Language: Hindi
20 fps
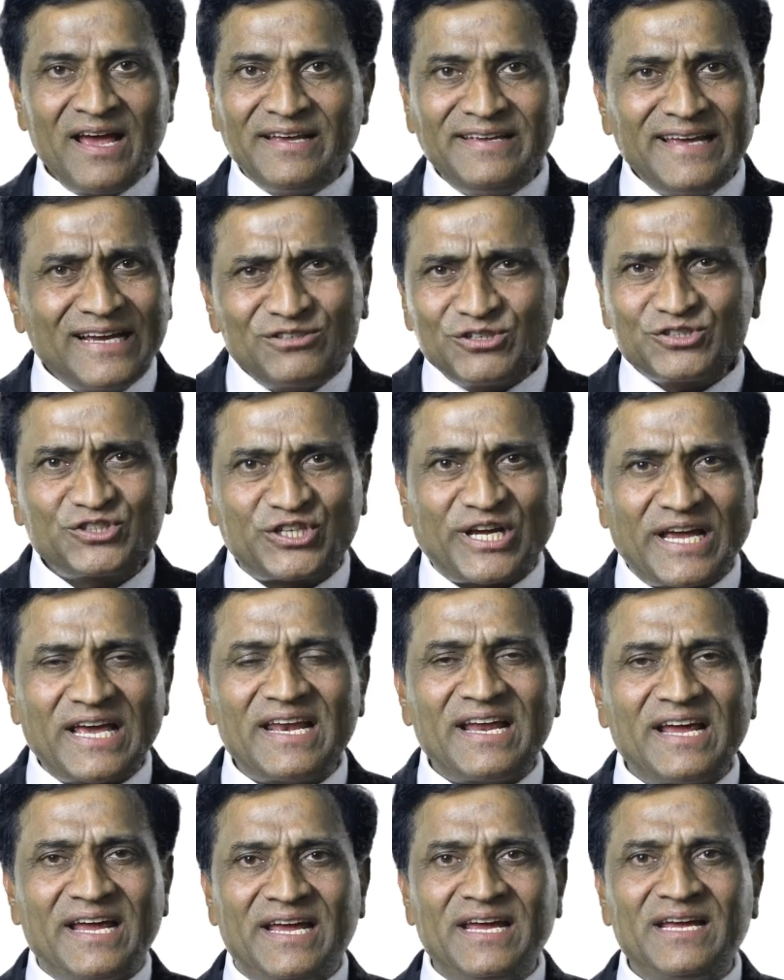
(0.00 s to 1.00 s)
ये जो
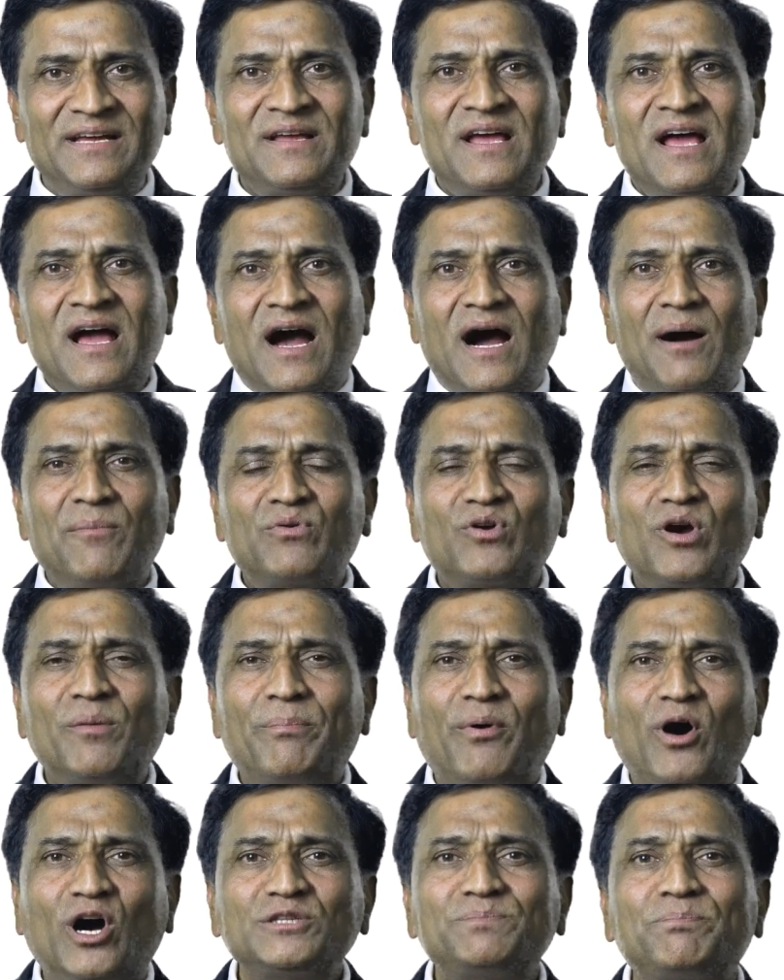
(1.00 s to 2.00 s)
शेर हैं हमको
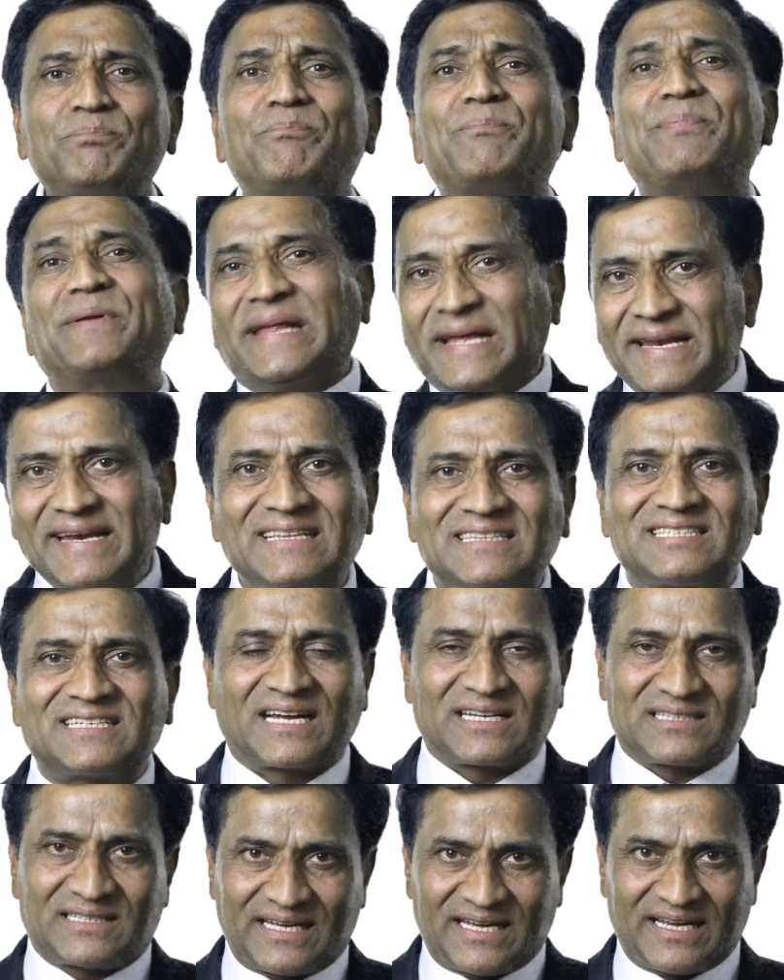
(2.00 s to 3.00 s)
बहुत प्रेरित
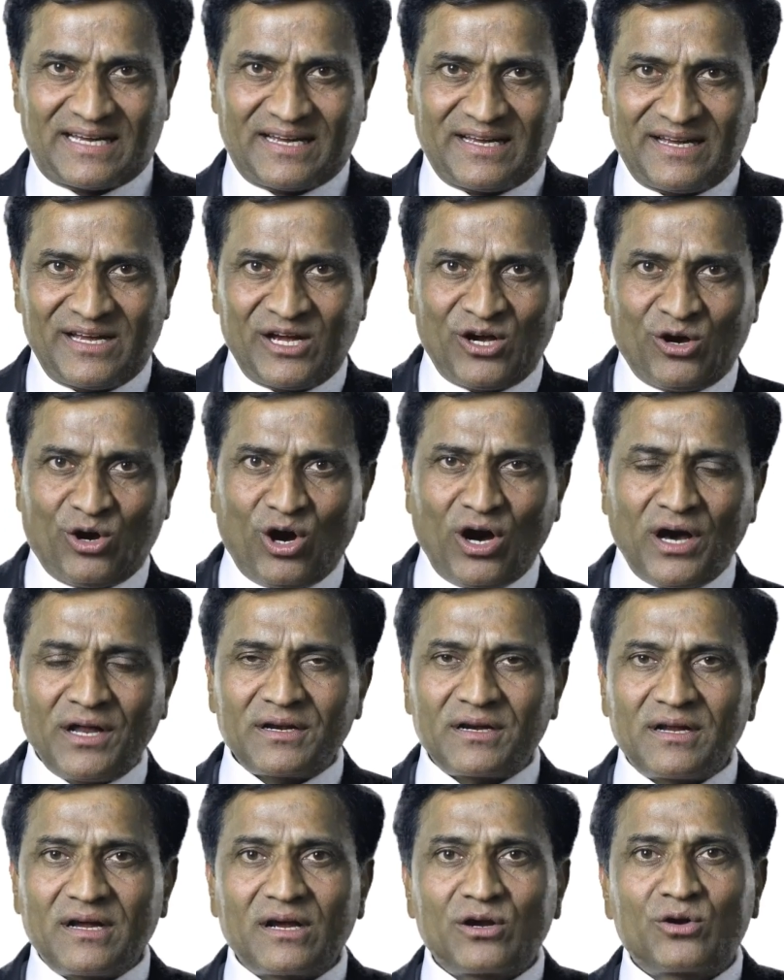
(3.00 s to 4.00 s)
करते हैं और
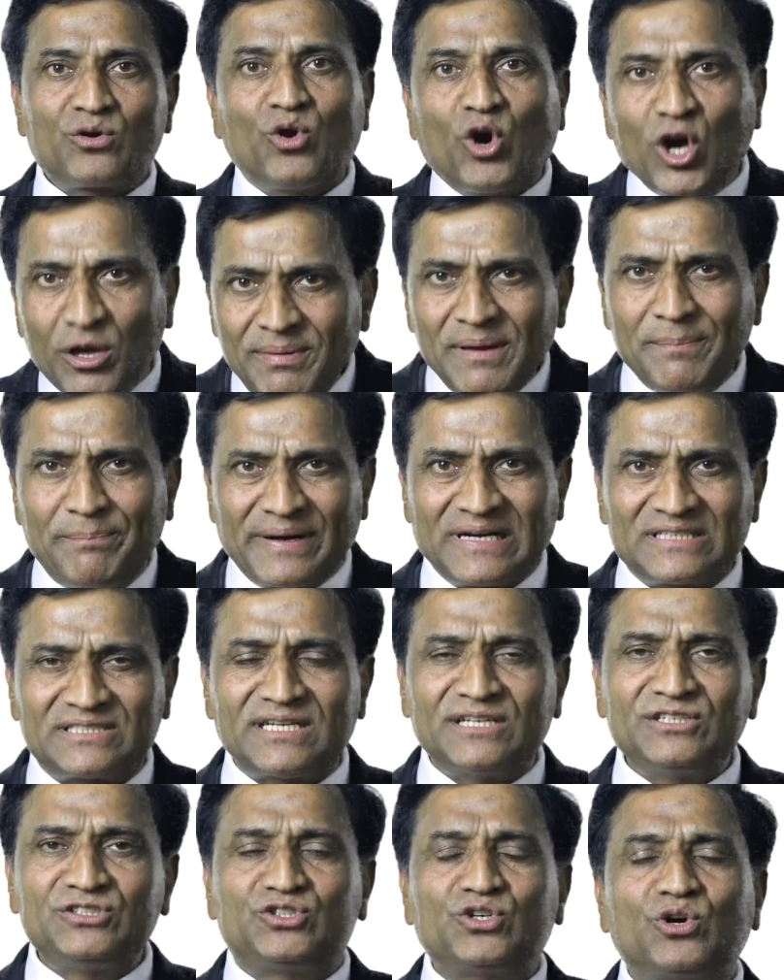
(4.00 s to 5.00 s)
कोई भी
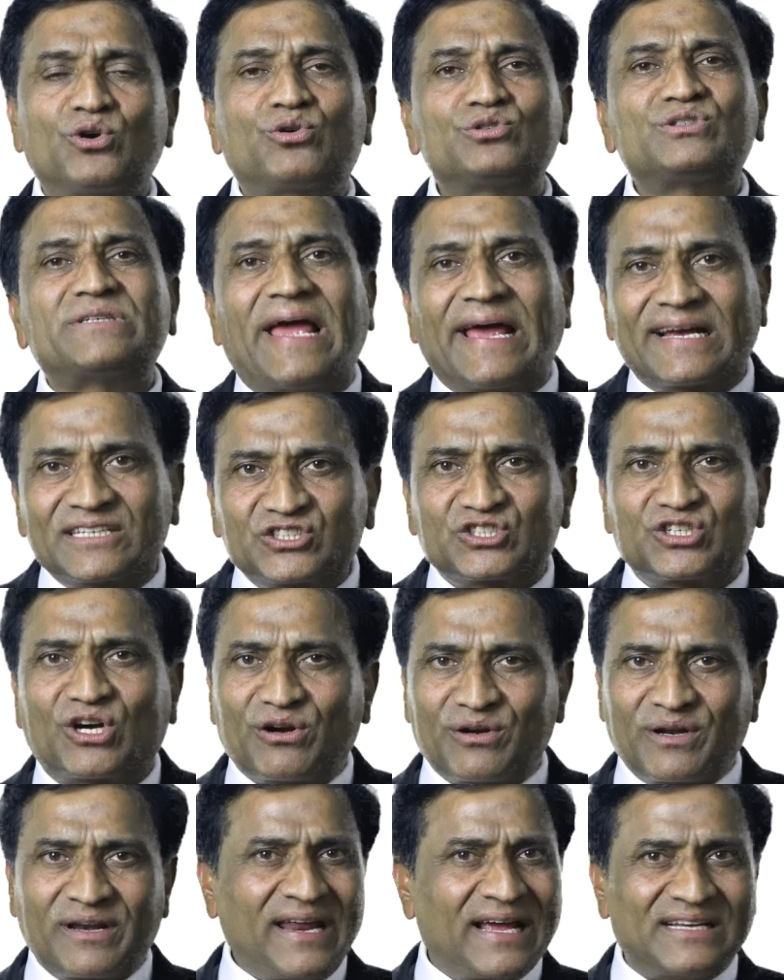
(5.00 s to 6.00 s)
पर्सन जो कुछ एक्स्ट्रा
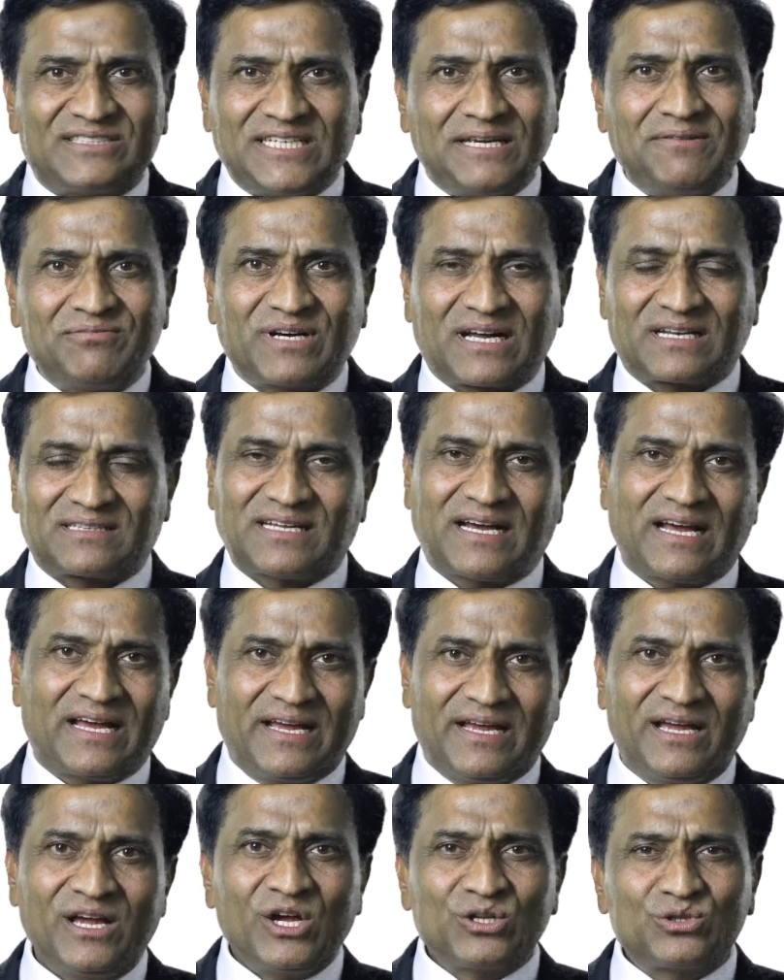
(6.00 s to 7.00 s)
अचीव करता
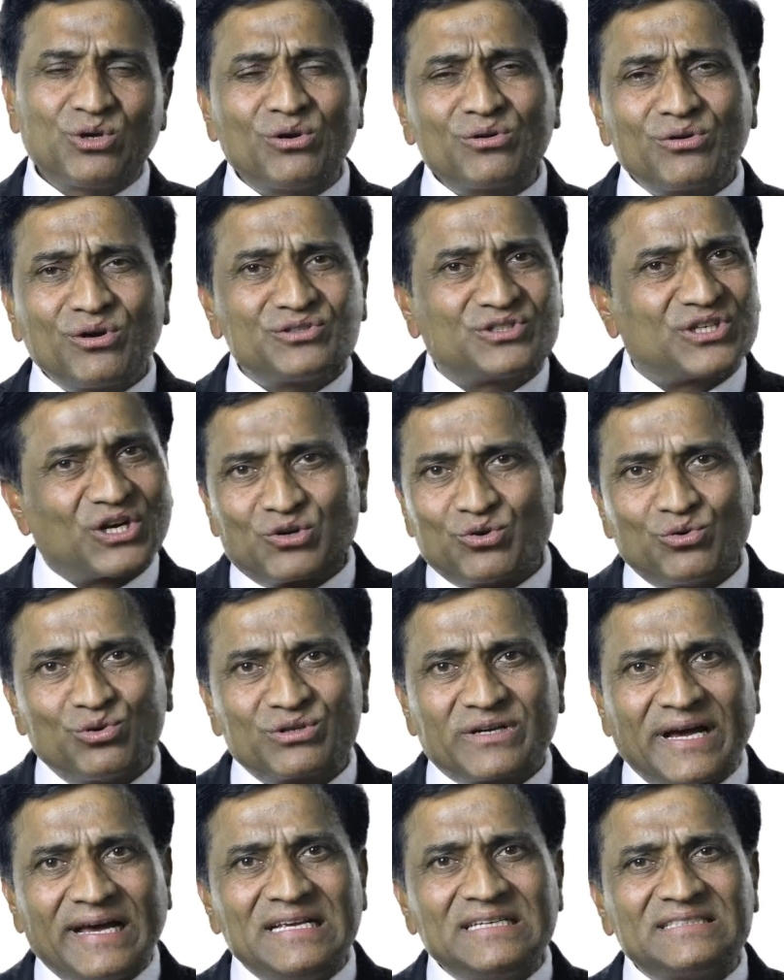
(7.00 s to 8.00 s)
है तो उनको
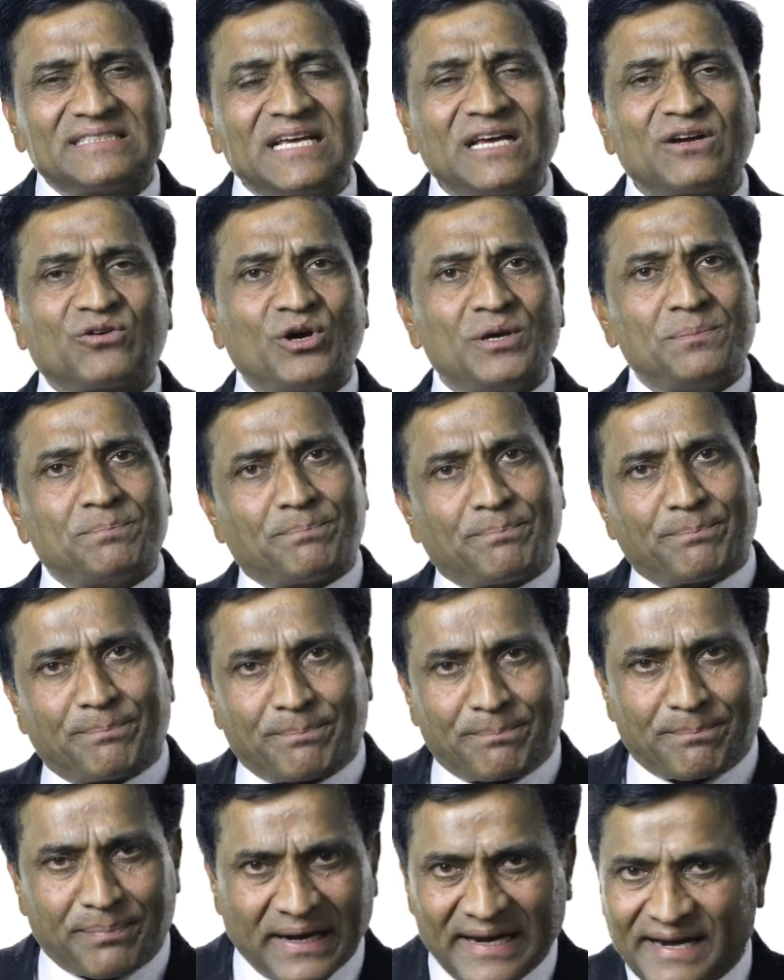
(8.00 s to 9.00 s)
ज़रूर कहीं से कोई
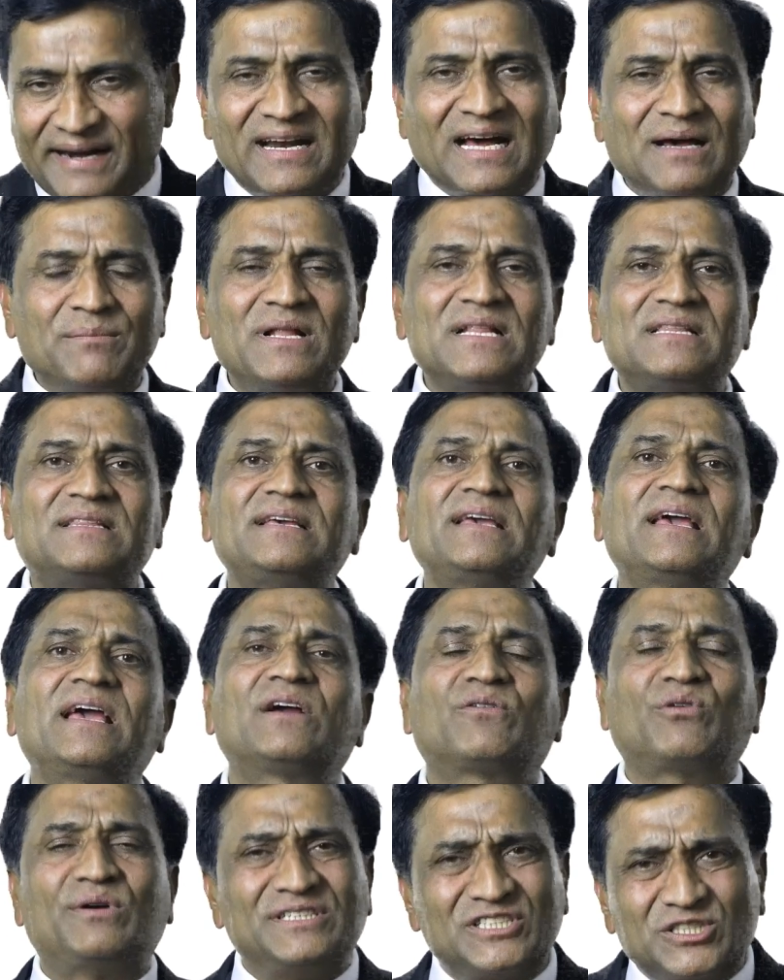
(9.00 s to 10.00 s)
प्रेरणा मिलती है
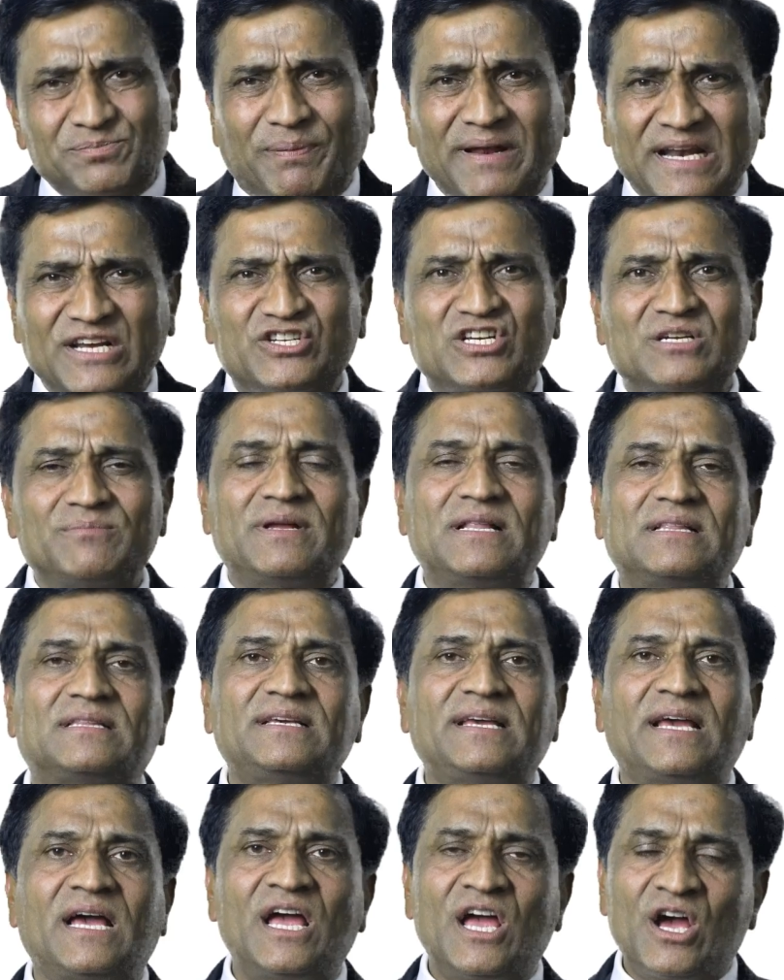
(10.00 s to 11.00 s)
कोई इंस्पिरेशन
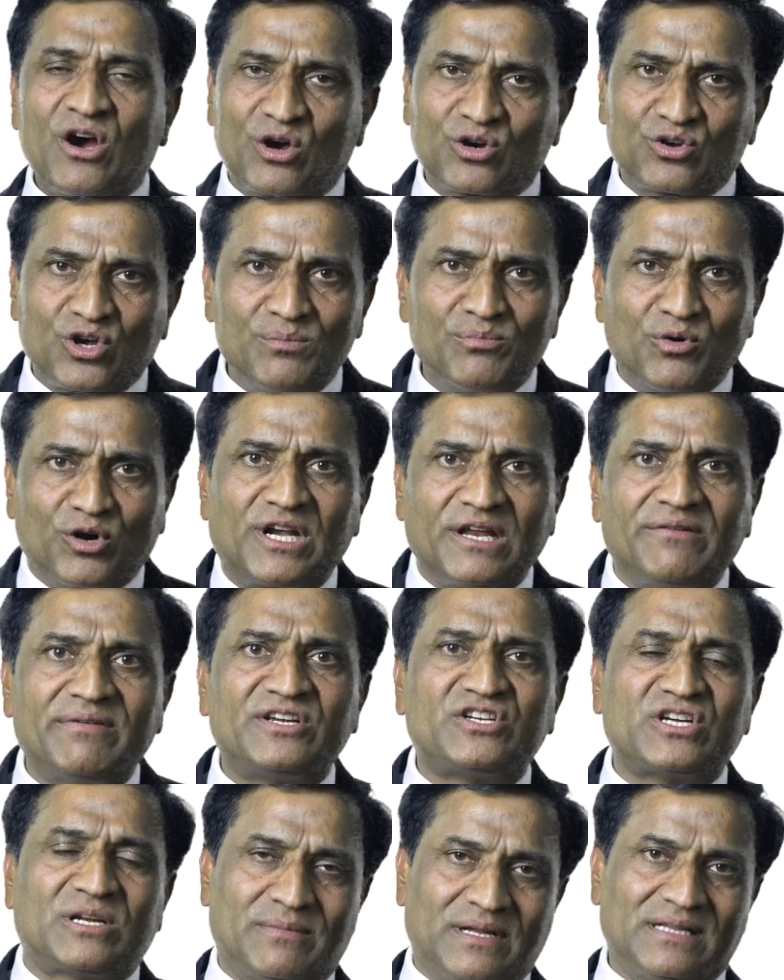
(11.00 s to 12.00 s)
मिलती है और कोई
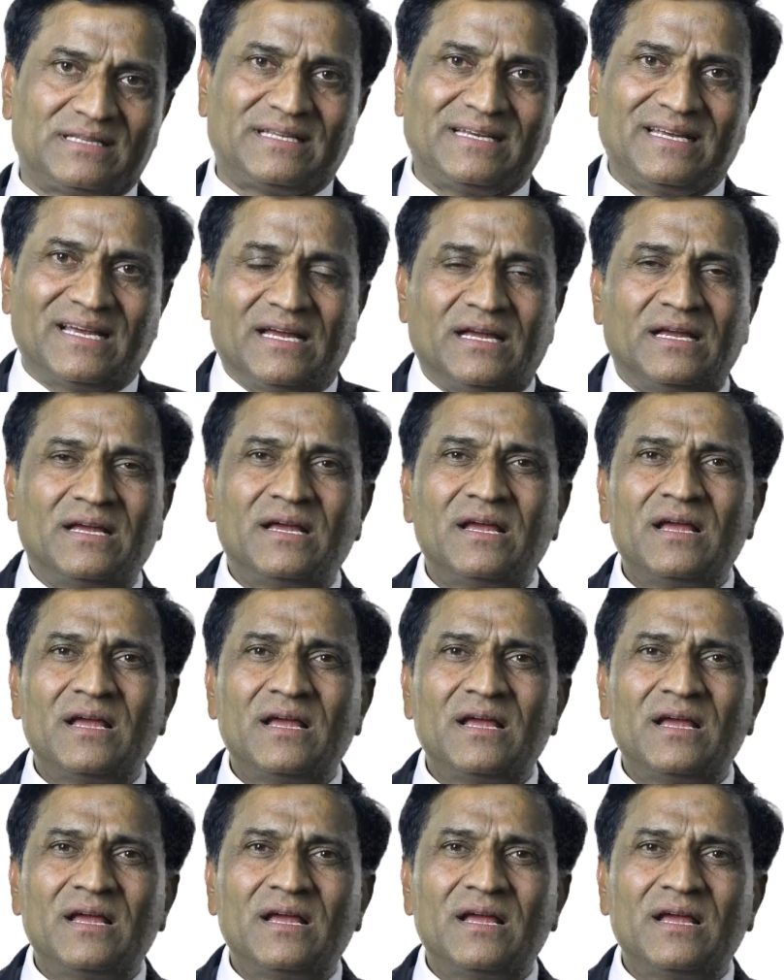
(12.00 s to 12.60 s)
मोटिवेशन मिलती है